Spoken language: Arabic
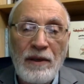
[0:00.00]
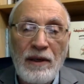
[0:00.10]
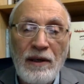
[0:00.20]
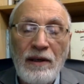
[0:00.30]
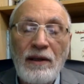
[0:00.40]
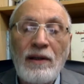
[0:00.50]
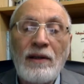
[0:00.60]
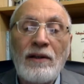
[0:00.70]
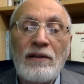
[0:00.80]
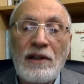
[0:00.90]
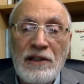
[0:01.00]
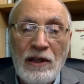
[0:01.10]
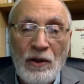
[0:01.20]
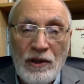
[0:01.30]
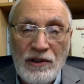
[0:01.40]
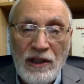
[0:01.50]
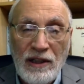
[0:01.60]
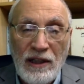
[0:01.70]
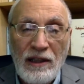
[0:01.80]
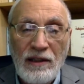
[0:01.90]
بتشيع
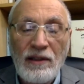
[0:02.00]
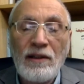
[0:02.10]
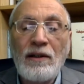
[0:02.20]
جديد